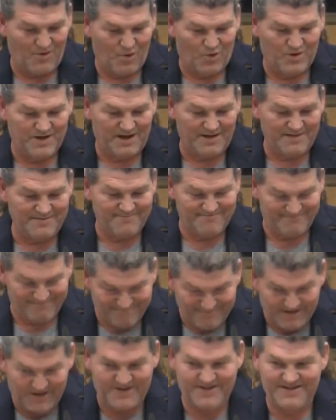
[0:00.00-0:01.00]
Oder
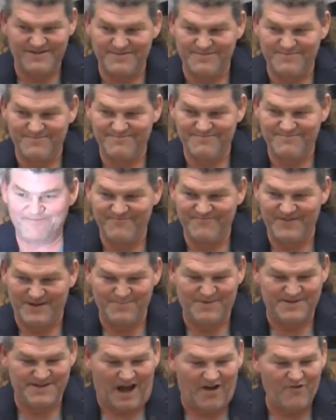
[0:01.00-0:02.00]
nicht,
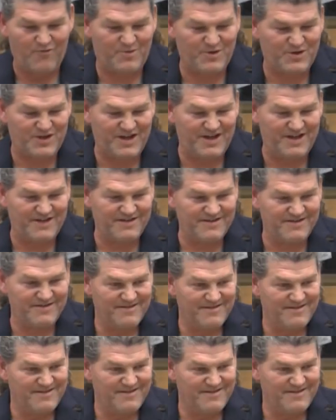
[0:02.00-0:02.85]
wenn Bedarf besteht.